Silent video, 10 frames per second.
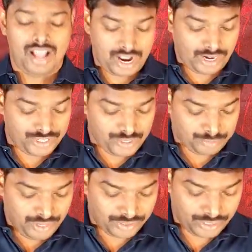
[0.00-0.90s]
అక్కడ
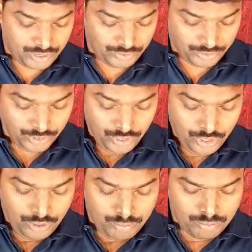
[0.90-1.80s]
చెప్తున్నాడు దేవుడు
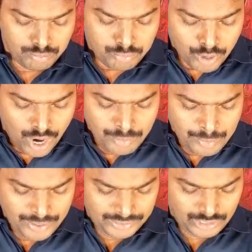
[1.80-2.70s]
భూమి
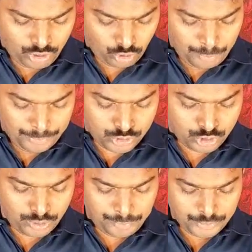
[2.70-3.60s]
మీద కృప
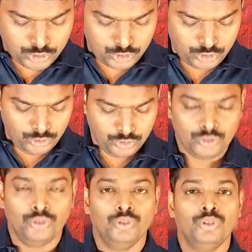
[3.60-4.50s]
చూపుచు
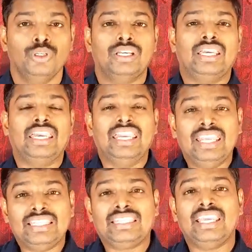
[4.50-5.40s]

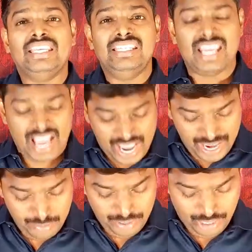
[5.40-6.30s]
నీతి
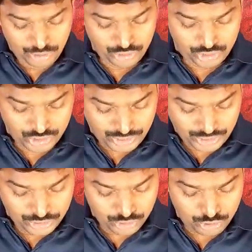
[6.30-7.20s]
న్యాయములను
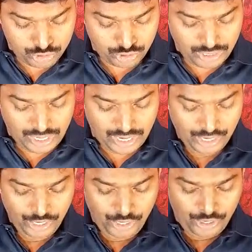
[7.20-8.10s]
జరిగించుచున్న
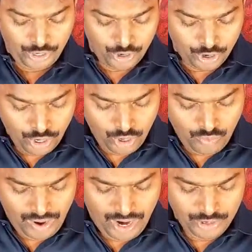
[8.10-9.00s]

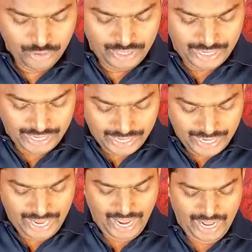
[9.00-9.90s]
యహోవాను
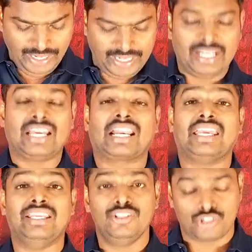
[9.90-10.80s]
నేనే అని
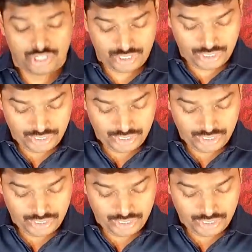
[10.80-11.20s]
గ్రహించి